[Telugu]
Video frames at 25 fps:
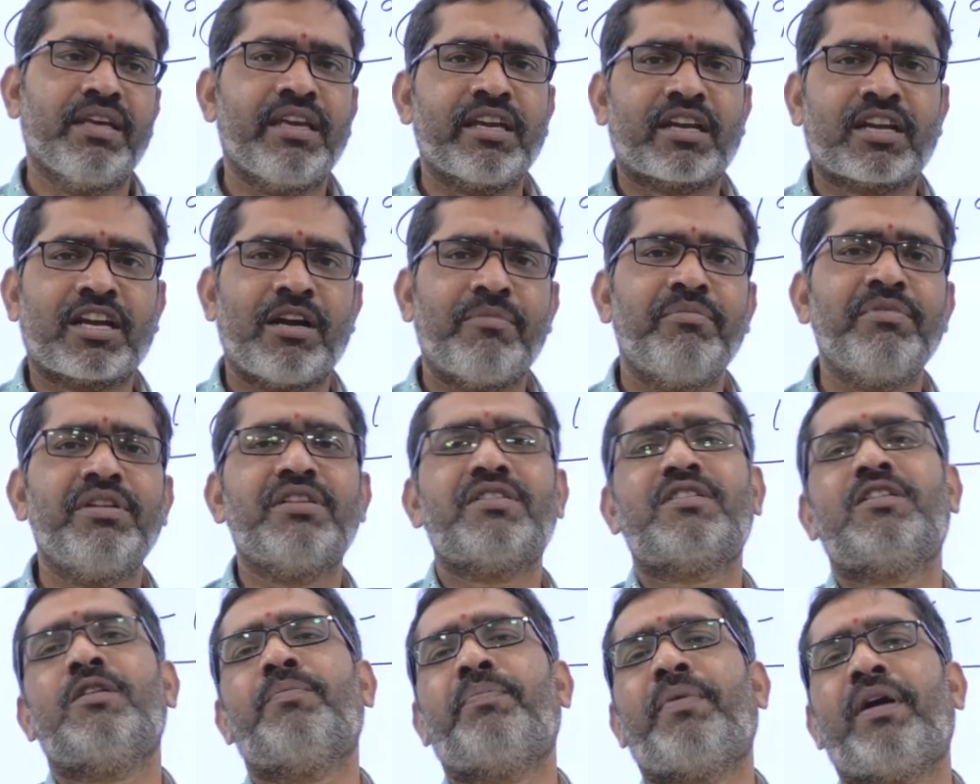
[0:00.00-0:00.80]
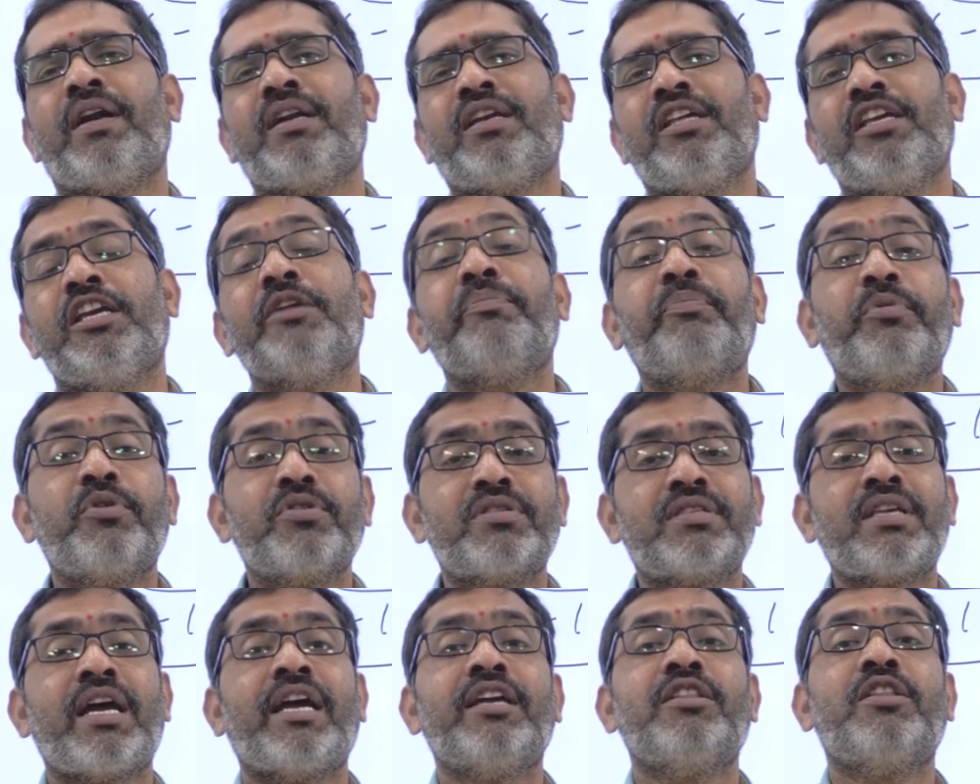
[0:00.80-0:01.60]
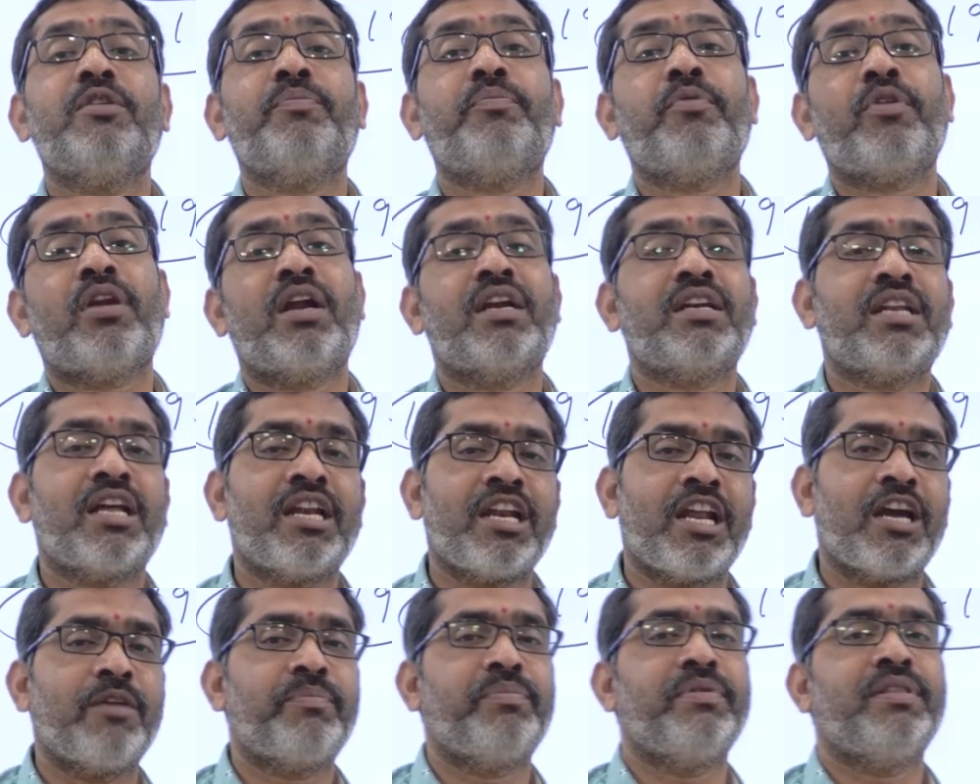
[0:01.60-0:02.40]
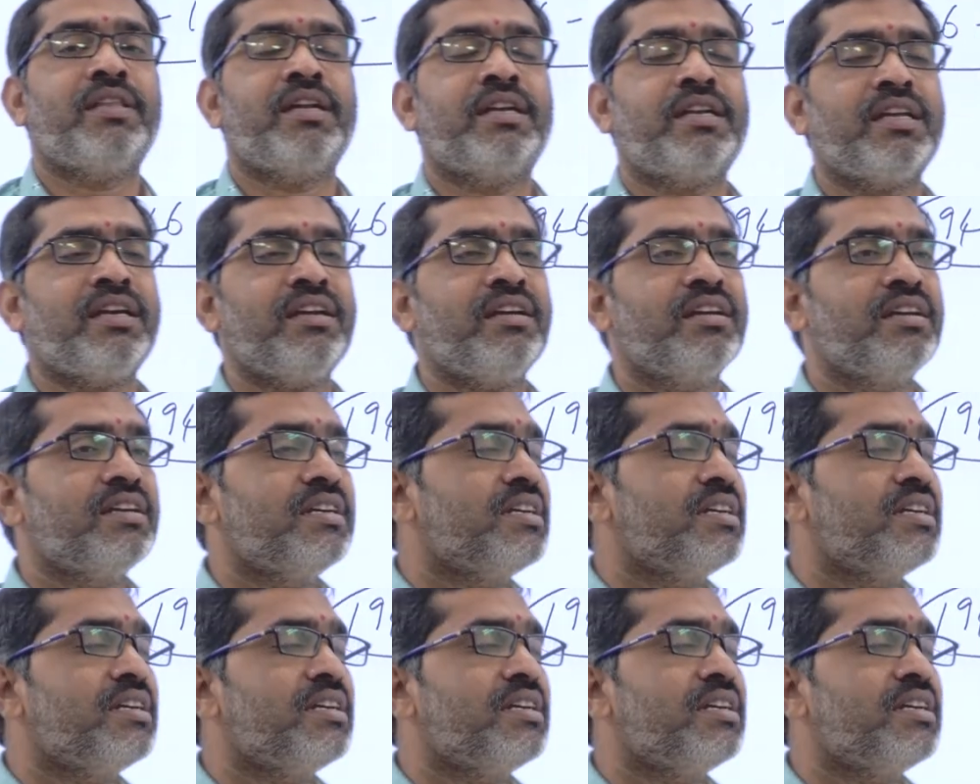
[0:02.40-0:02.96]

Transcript: ఈ కమ్యూనిస్ట్ పార్టీ ఎప్పుడు సాయుధ పోరాటాన్ని ఆపిందంటే